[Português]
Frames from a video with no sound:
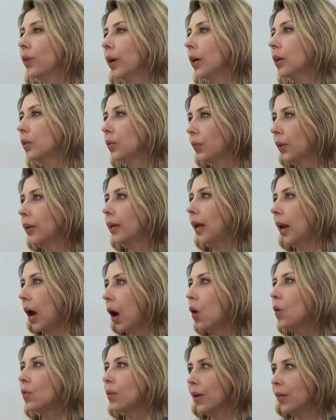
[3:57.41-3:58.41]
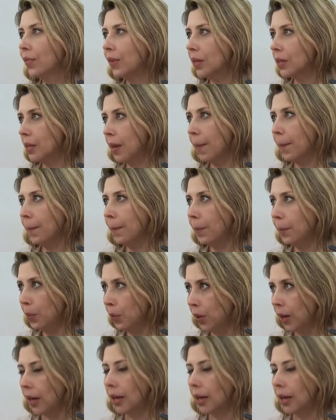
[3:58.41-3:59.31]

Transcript: governo federal vai fazer por